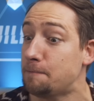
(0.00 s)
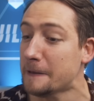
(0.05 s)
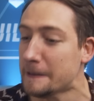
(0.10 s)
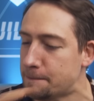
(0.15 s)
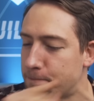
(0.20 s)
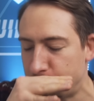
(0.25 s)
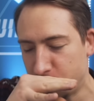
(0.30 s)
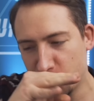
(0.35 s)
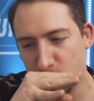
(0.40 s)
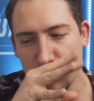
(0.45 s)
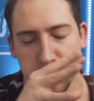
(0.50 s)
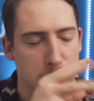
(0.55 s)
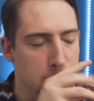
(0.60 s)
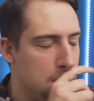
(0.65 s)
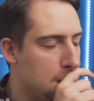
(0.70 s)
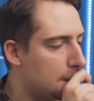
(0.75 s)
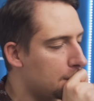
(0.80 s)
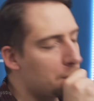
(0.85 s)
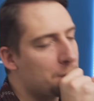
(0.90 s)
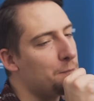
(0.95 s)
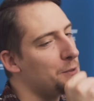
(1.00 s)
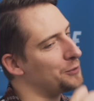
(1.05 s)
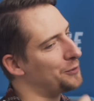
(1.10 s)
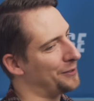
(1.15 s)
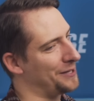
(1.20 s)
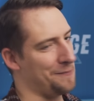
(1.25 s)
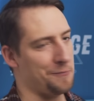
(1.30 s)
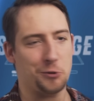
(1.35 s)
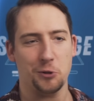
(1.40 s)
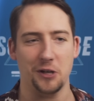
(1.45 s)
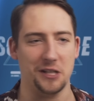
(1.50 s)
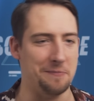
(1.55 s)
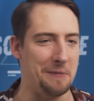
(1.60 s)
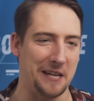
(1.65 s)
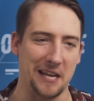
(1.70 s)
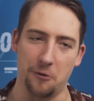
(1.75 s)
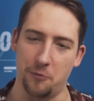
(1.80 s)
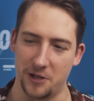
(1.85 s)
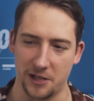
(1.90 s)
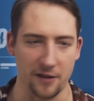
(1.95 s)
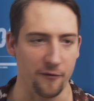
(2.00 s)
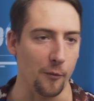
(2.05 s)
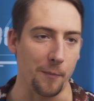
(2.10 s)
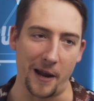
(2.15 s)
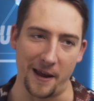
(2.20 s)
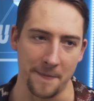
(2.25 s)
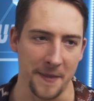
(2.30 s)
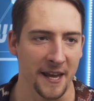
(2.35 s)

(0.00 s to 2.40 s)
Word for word: pas, putain Monsieur, monsieur expliquez-lui, s'il vous plaît.